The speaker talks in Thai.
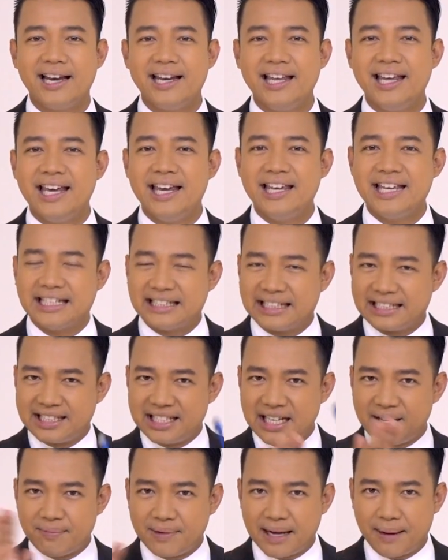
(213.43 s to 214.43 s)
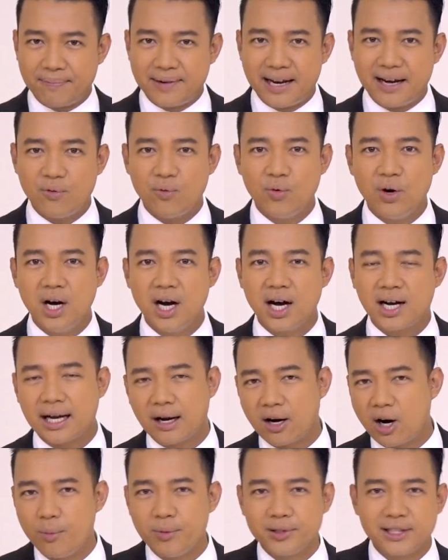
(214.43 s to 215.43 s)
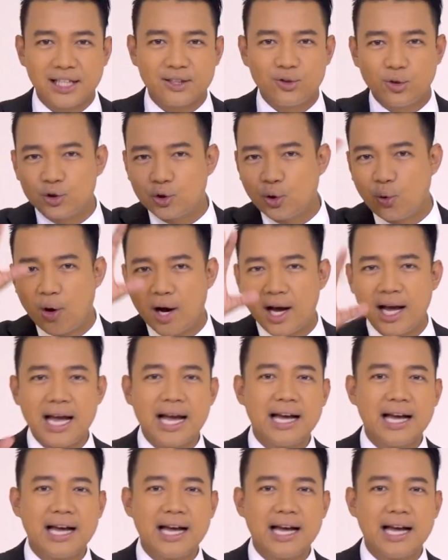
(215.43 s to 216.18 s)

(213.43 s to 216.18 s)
นี่ อยากจะเชื่อมกับเน็ตเวิร์กกับคอมพิวเตอร์ทุกตัว